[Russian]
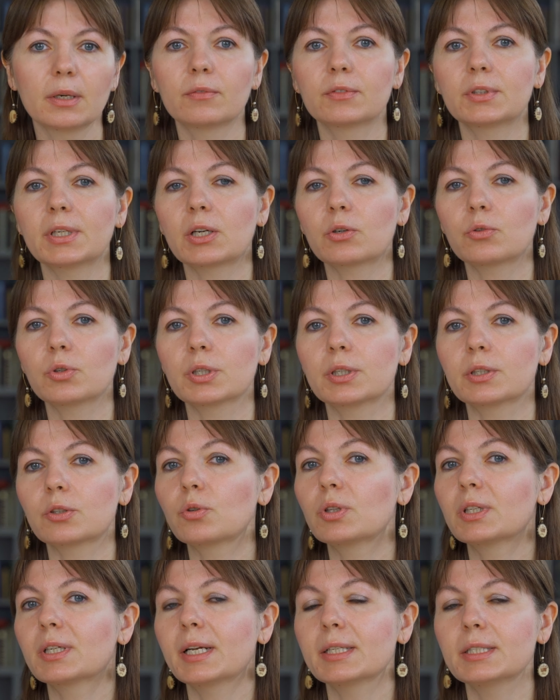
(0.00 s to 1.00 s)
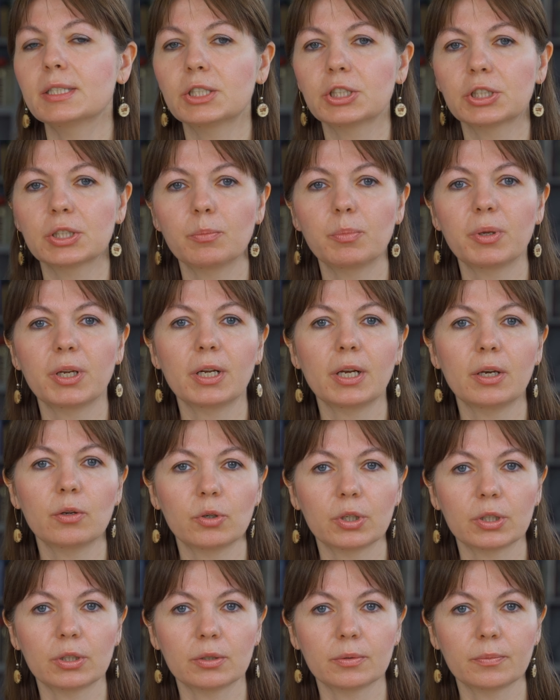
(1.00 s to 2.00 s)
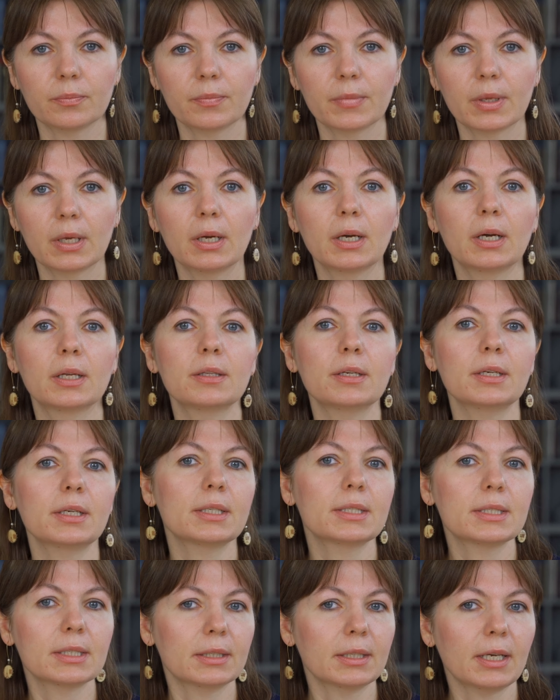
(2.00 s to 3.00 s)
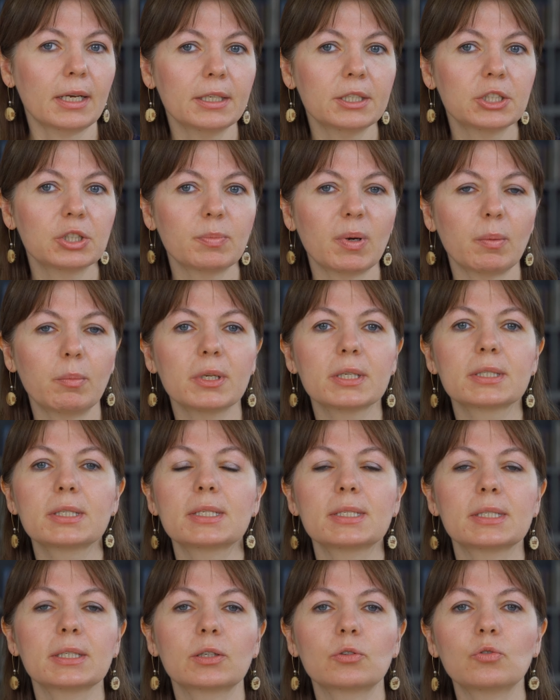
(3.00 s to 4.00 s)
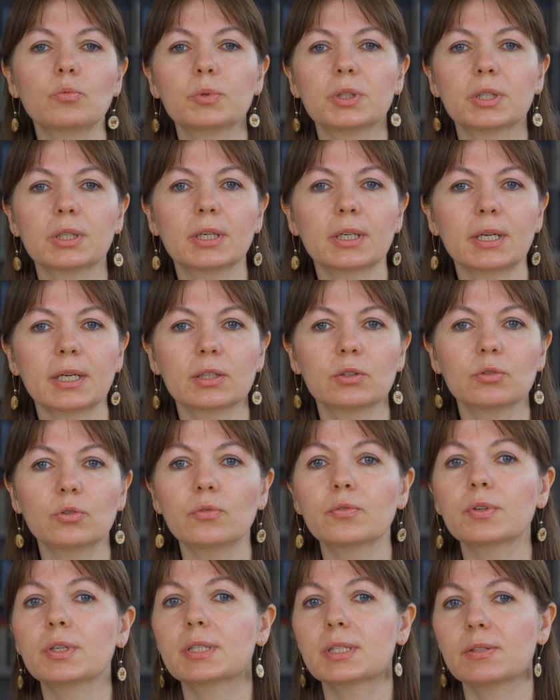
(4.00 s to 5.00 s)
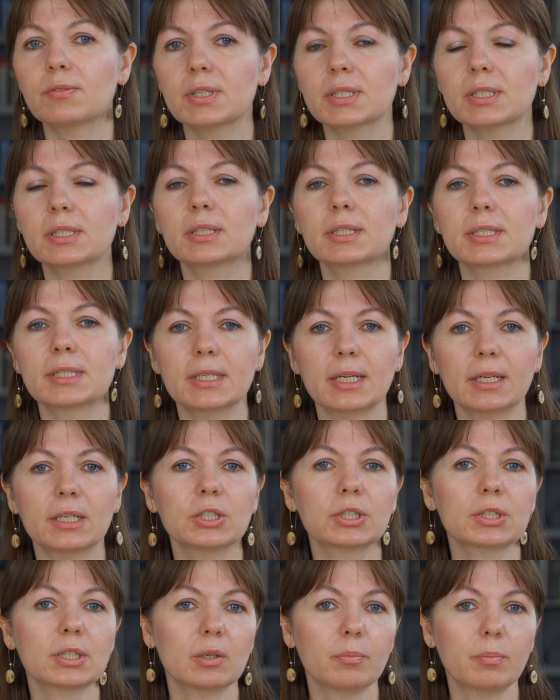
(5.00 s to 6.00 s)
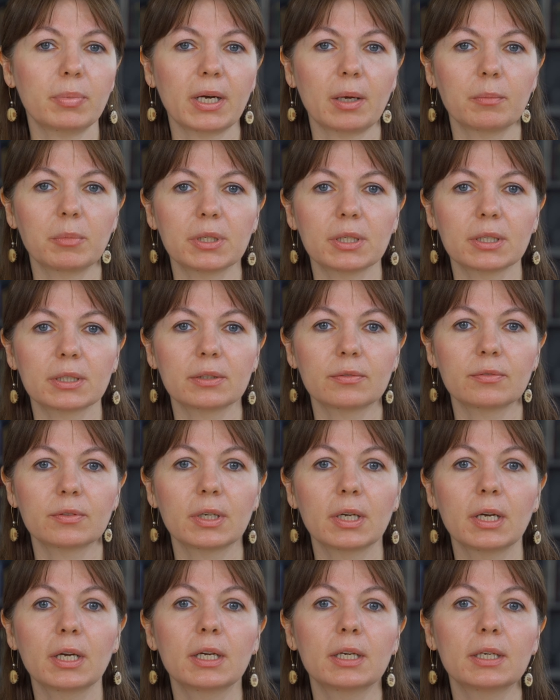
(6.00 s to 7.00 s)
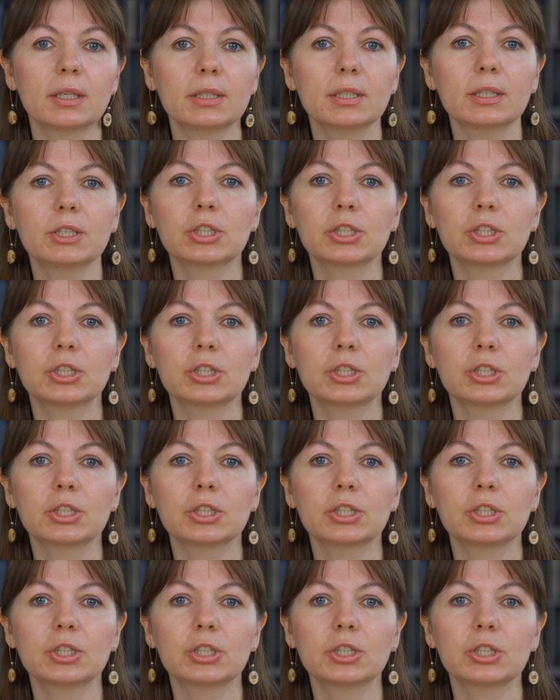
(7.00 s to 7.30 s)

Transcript: Второе – круглогодичный перелет – Третье. Наличие поблизости крупных городов и известных исторических памятников. И